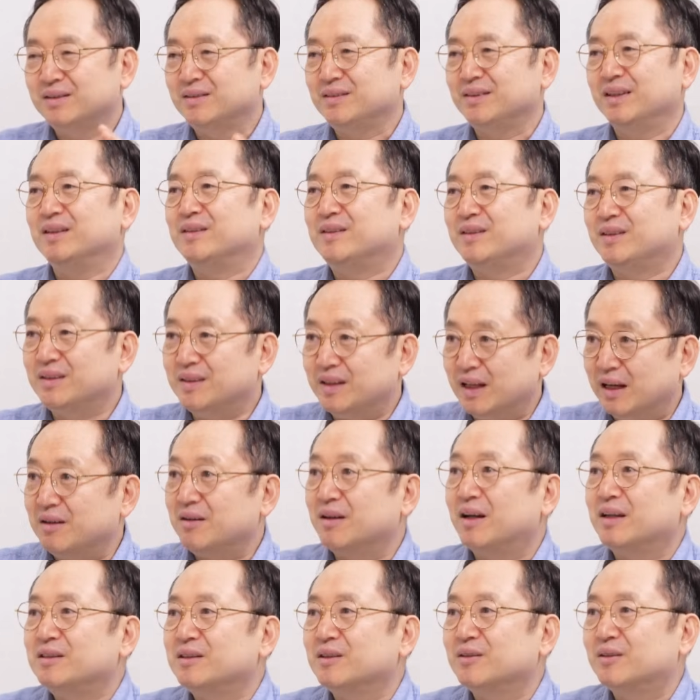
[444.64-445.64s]
얘들이
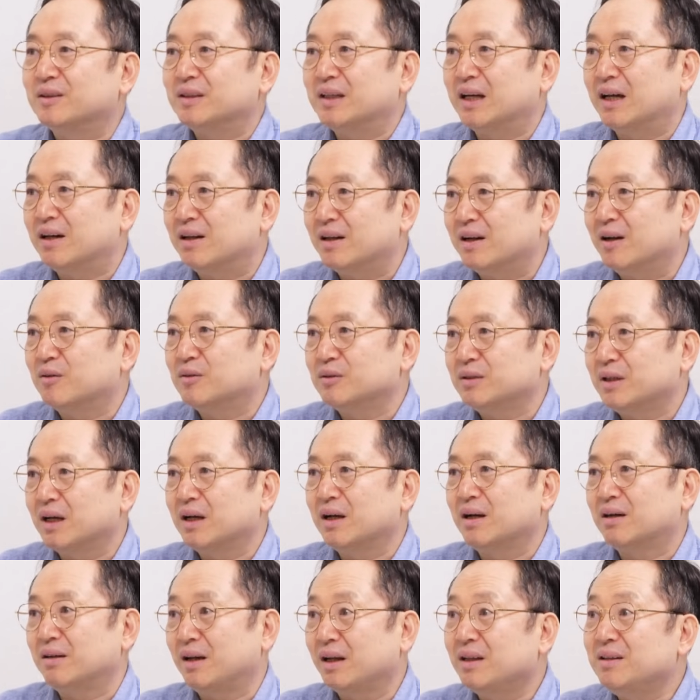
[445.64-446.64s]
내려앉을 거다라고
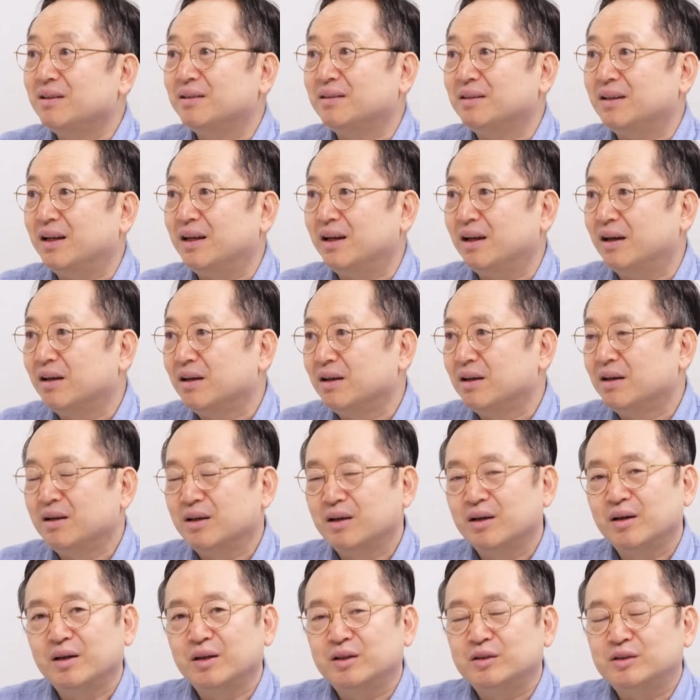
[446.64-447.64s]
생각을 했는데
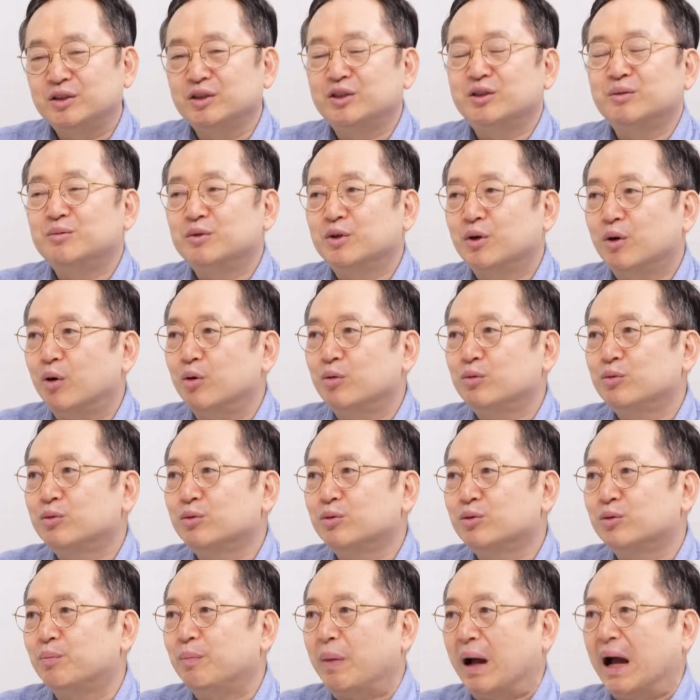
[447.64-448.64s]
지금은
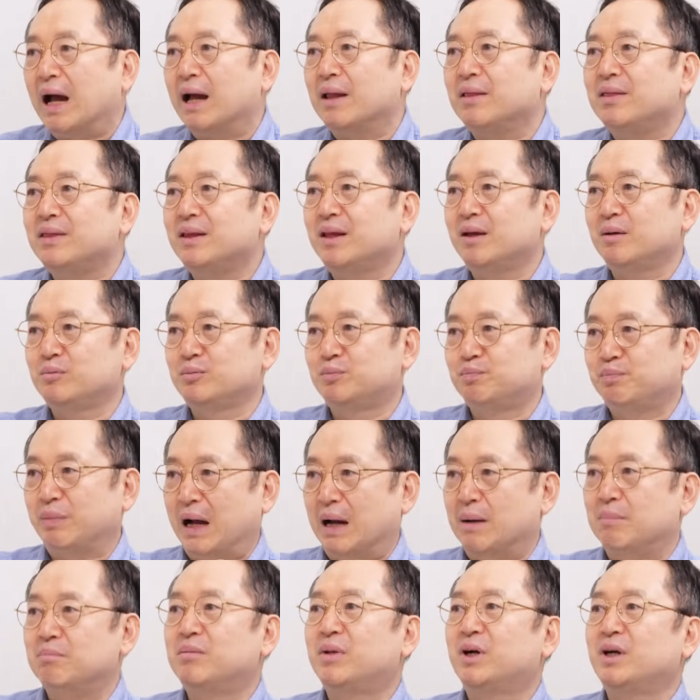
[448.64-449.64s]
거꾸로 반대
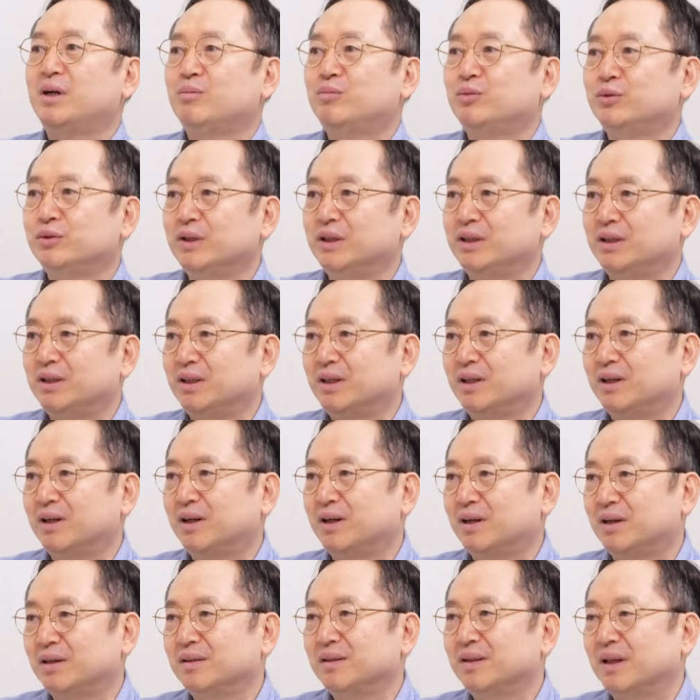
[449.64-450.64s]
반발
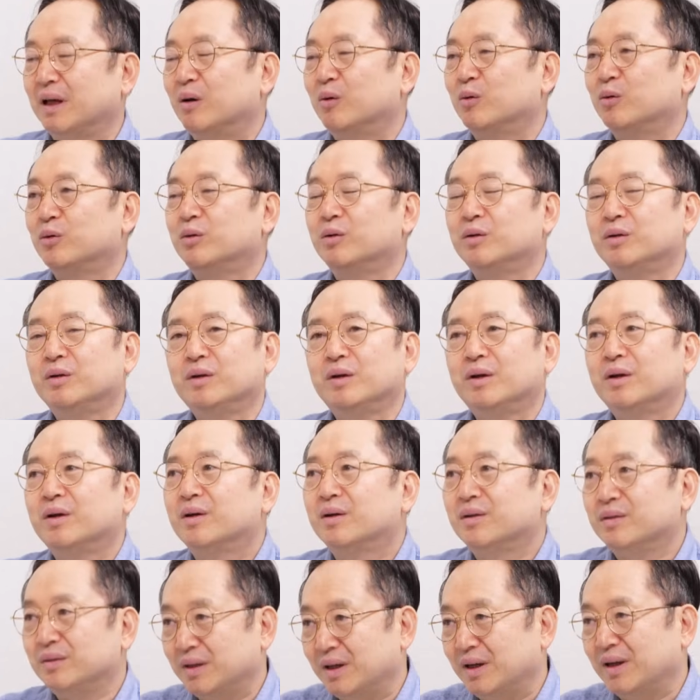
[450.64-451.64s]
분위기가 음. 나고
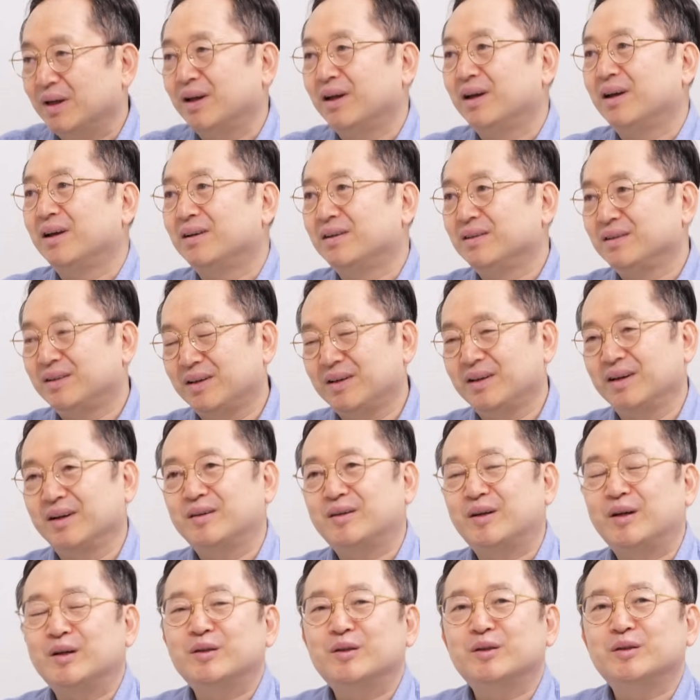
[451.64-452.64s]
오히려 네, 압박을 네, 가니까
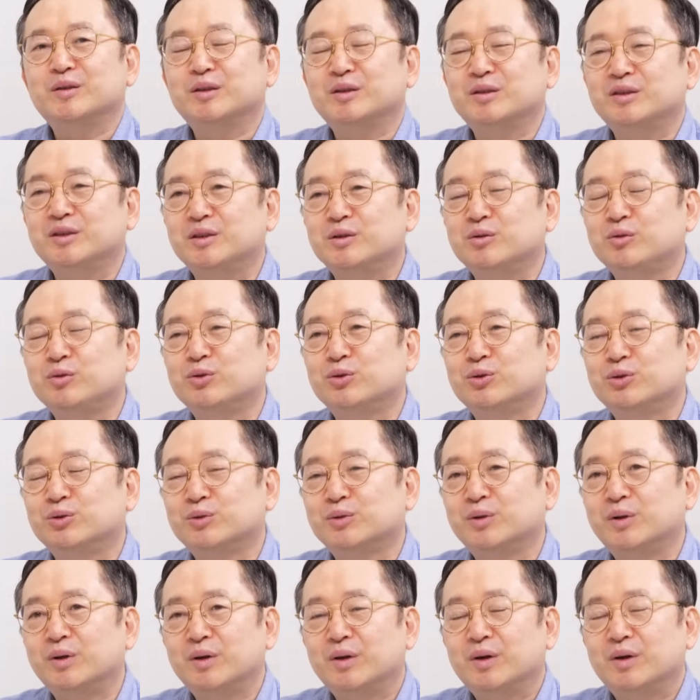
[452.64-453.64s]
네, 그랬더니
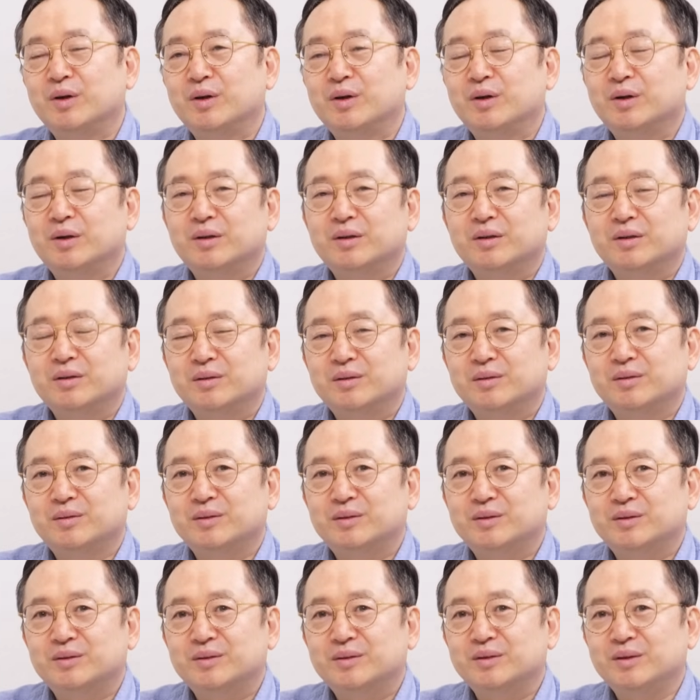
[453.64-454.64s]
친중 어,
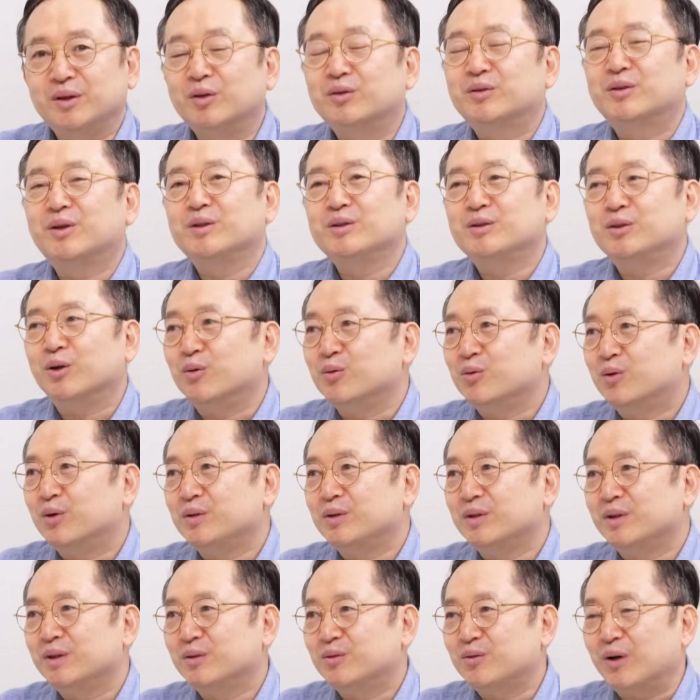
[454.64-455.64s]
였던
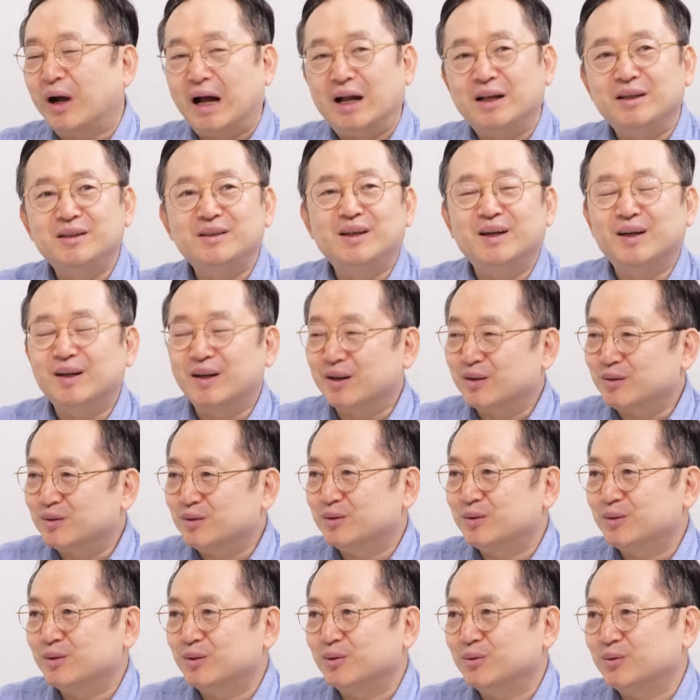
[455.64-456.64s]
정권들이 또 아니다라고
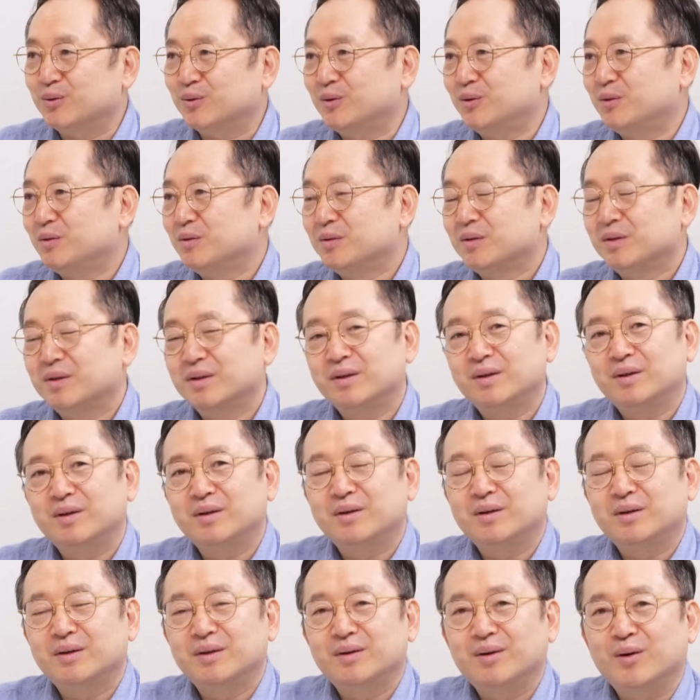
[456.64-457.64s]
그러고
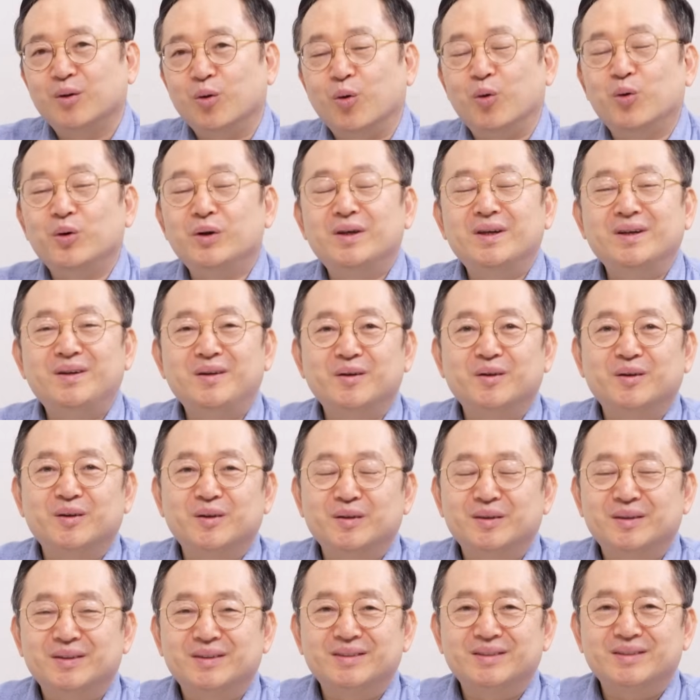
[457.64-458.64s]

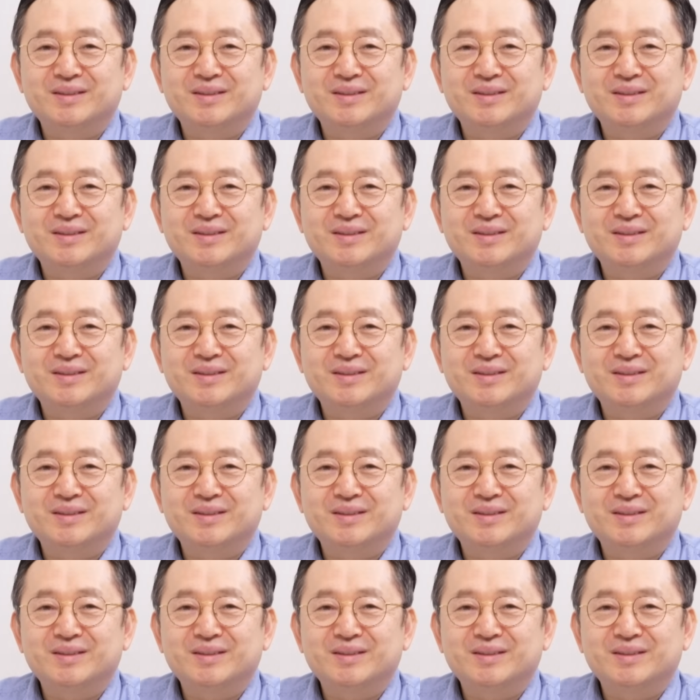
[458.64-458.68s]
오히려